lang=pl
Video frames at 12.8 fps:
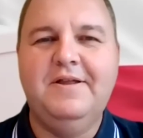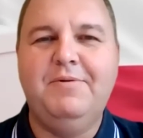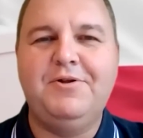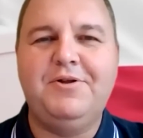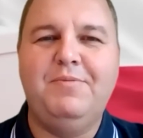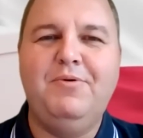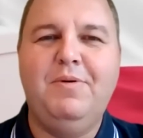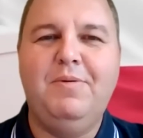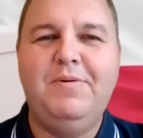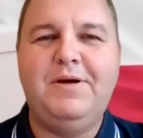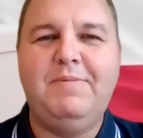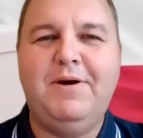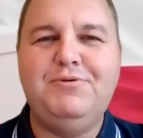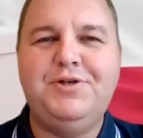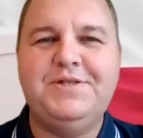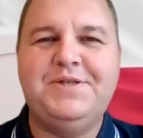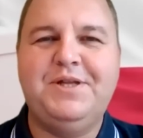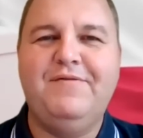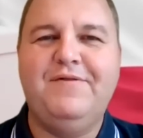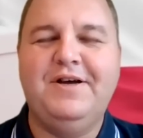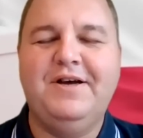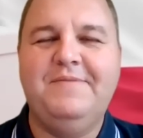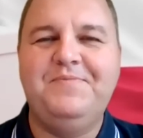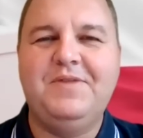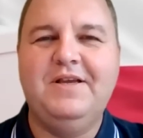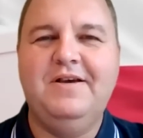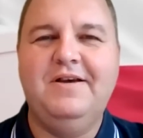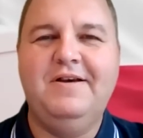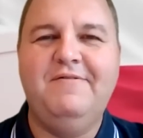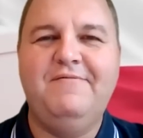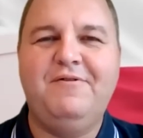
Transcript: No bo to byłoby chyba już niezdrowe e,